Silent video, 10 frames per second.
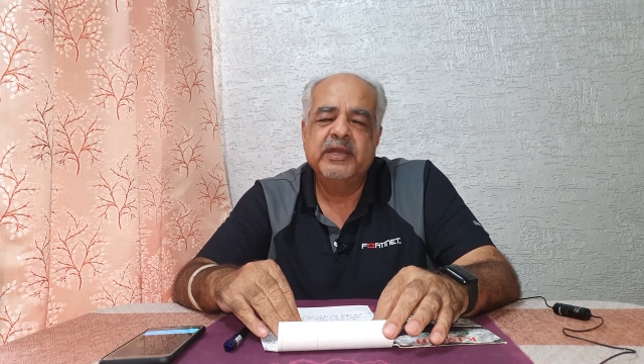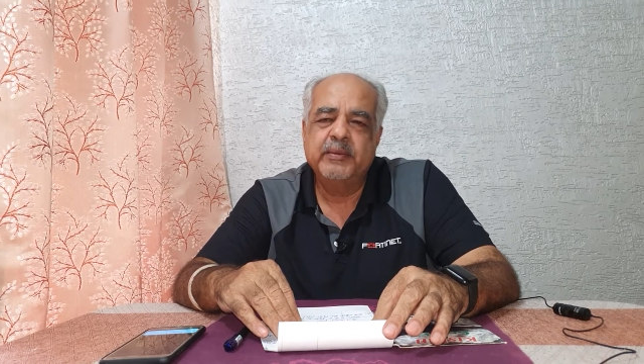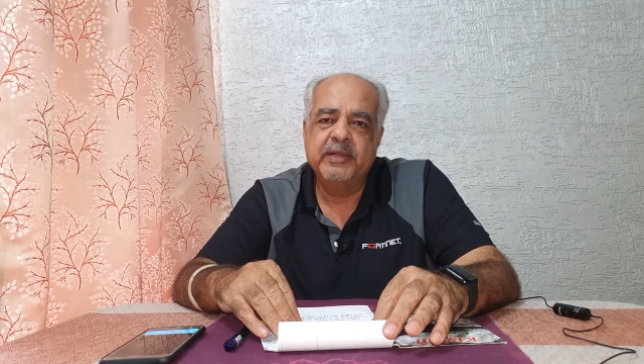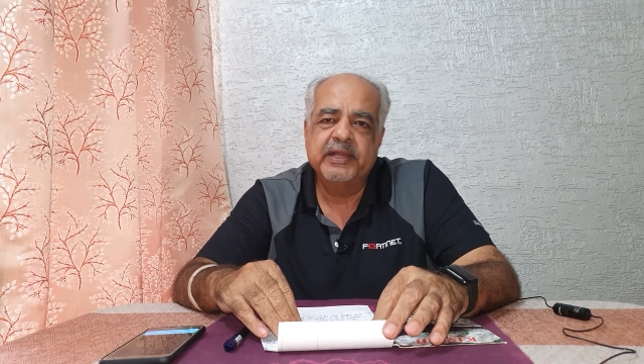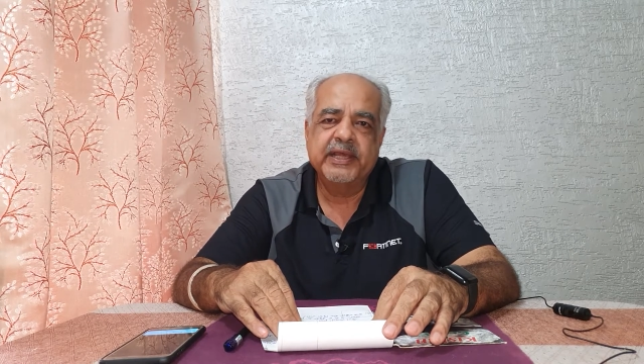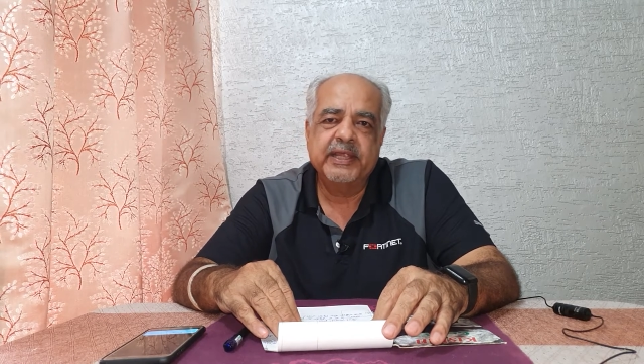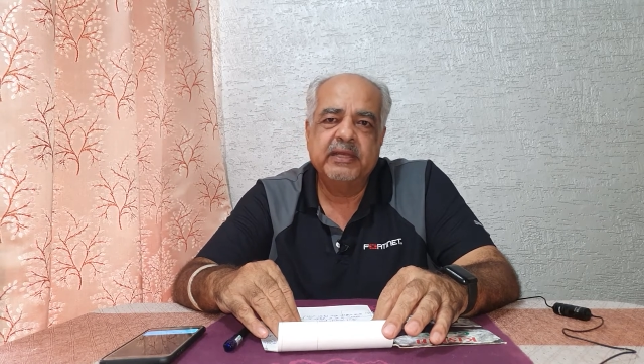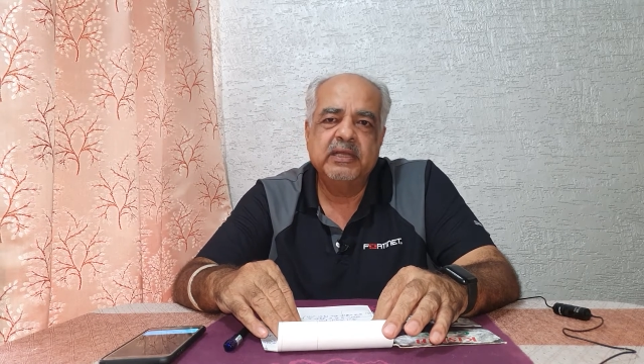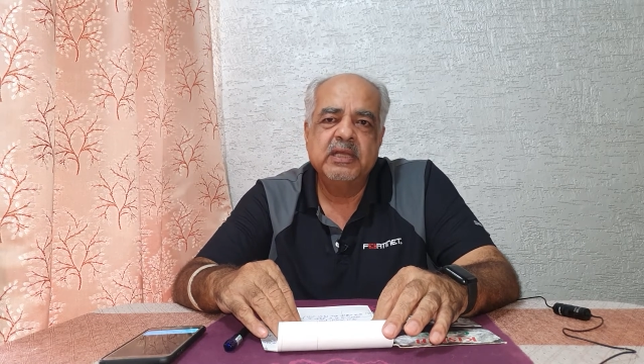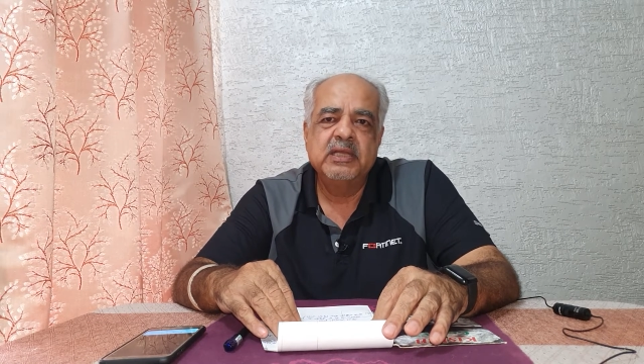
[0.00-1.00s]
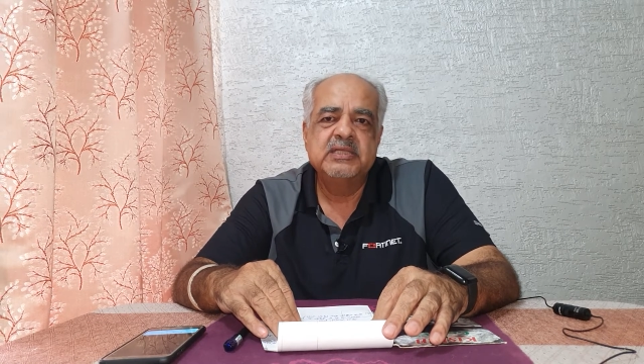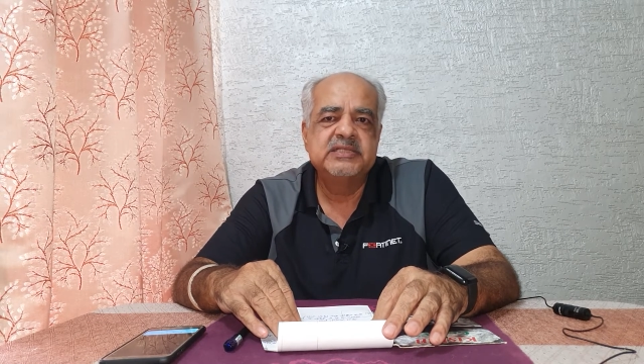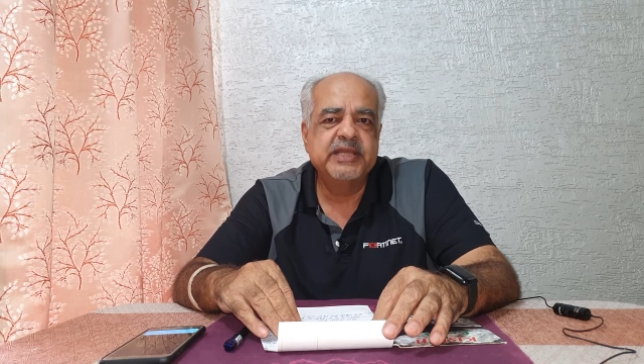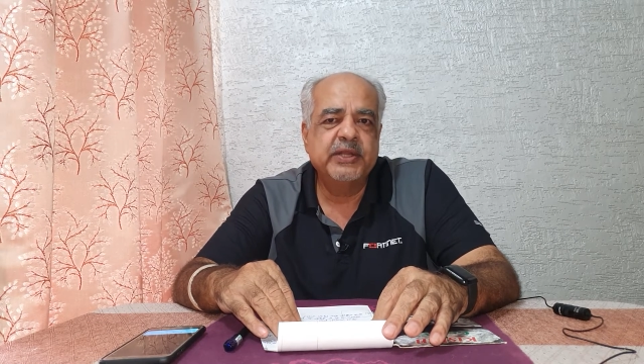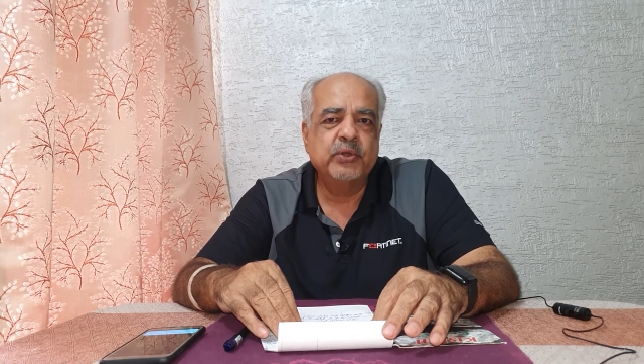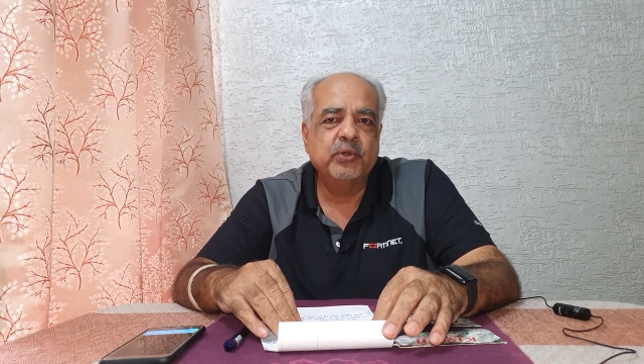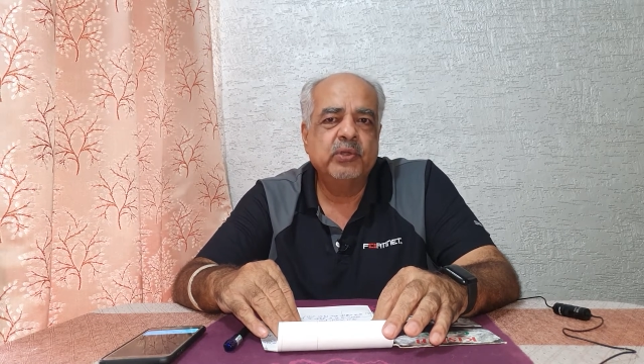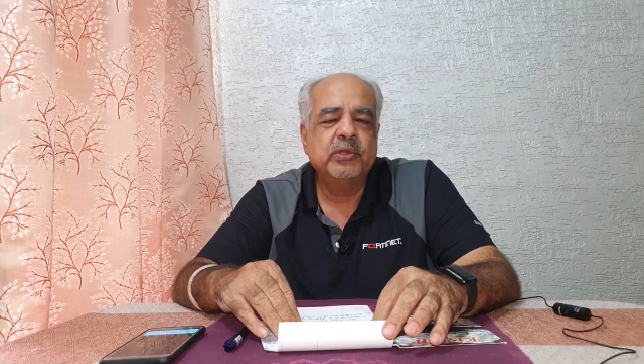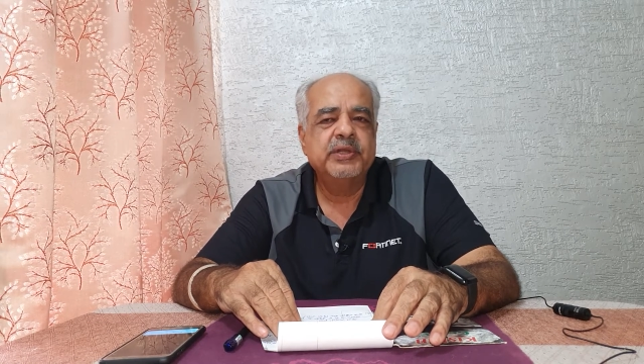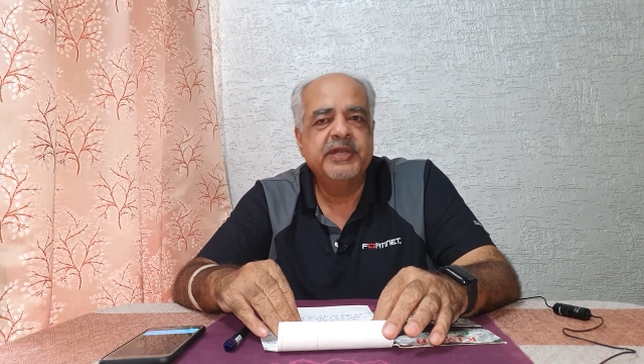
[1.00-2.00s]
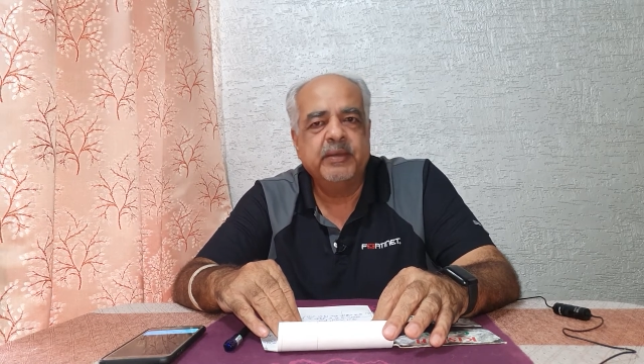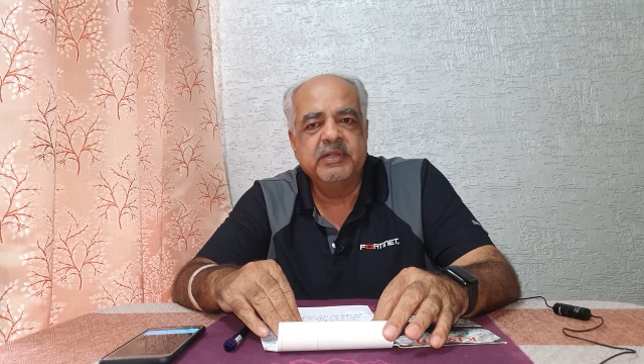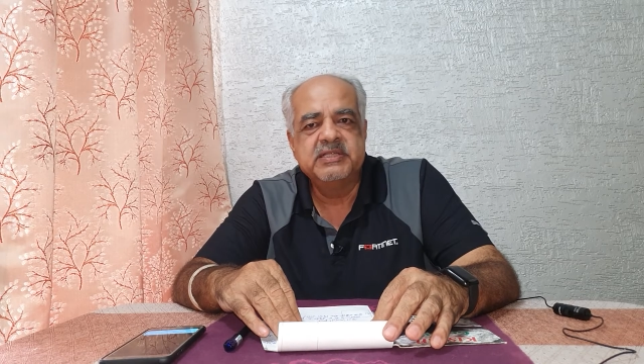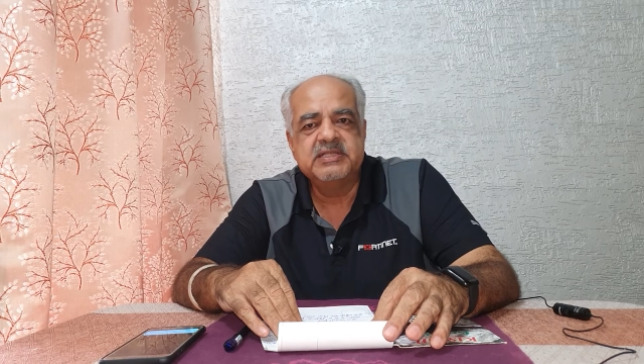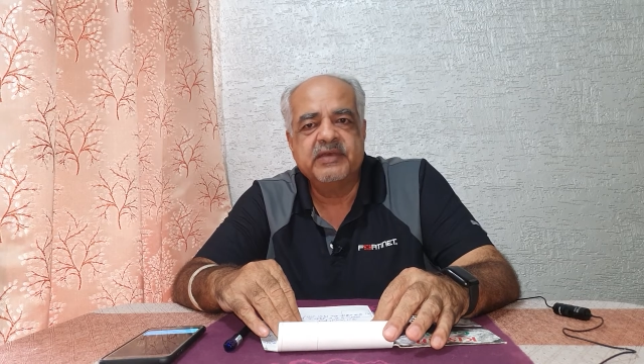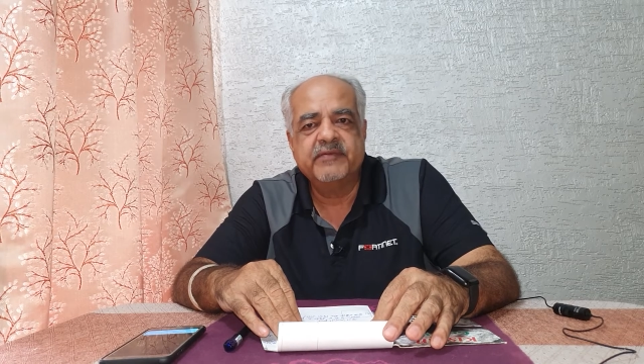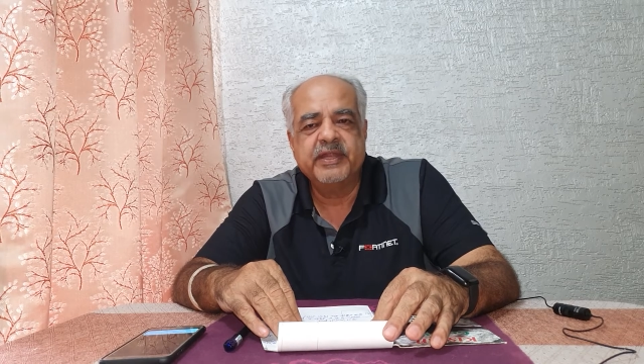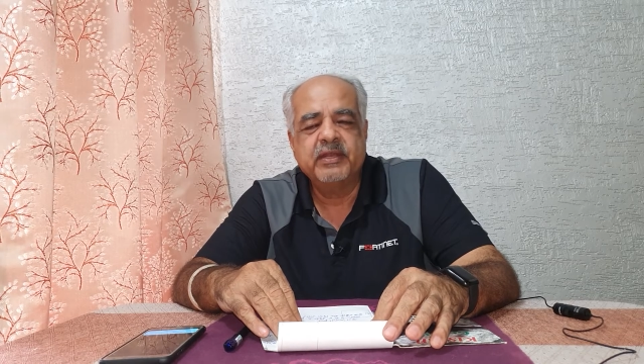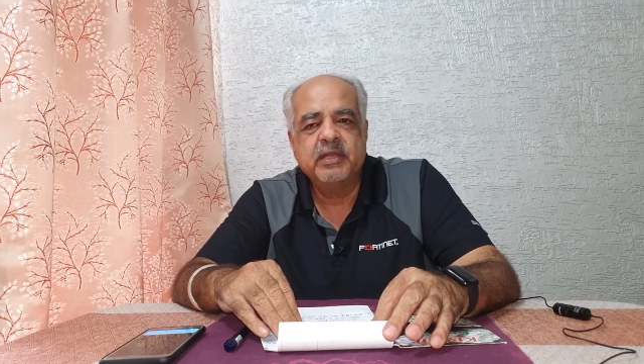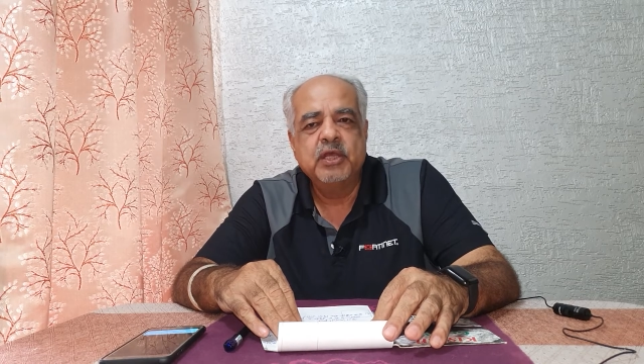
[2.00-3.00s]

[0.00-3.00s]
डबल नाइन ज़ीरो डबल सेवन